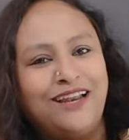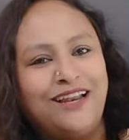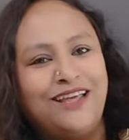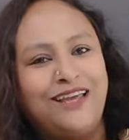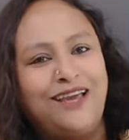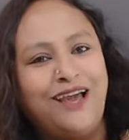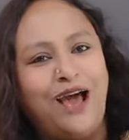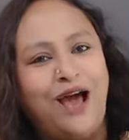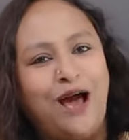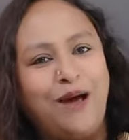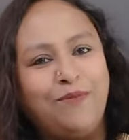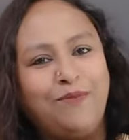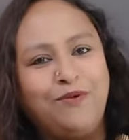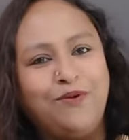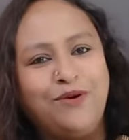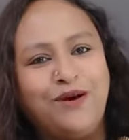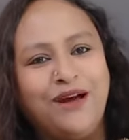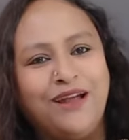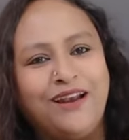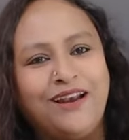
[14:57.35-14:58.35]
आपको
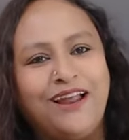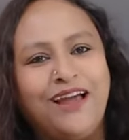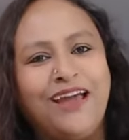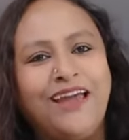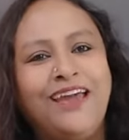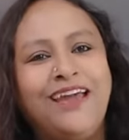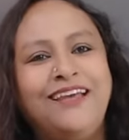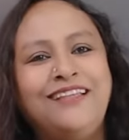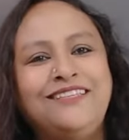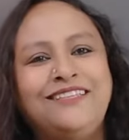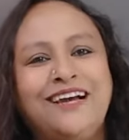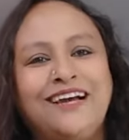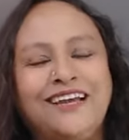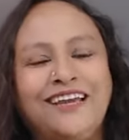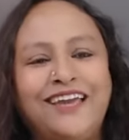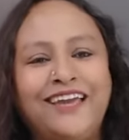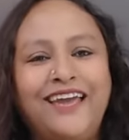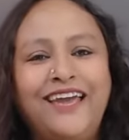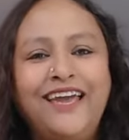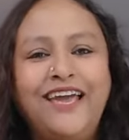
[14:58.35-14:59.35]
करना है जाके
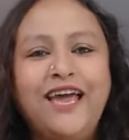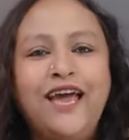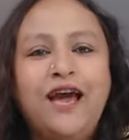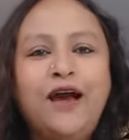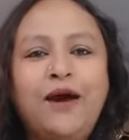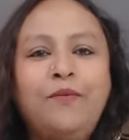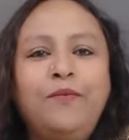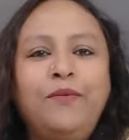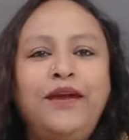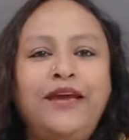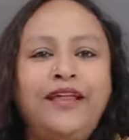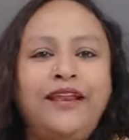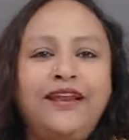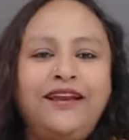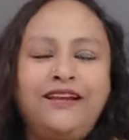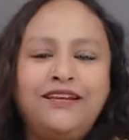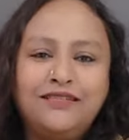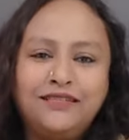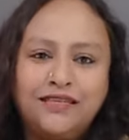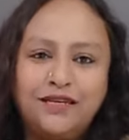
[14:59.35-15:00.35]
मेरे
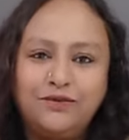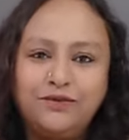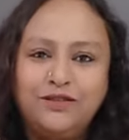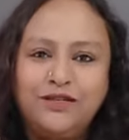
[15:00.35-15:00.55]
डिस्क्रिप्शन को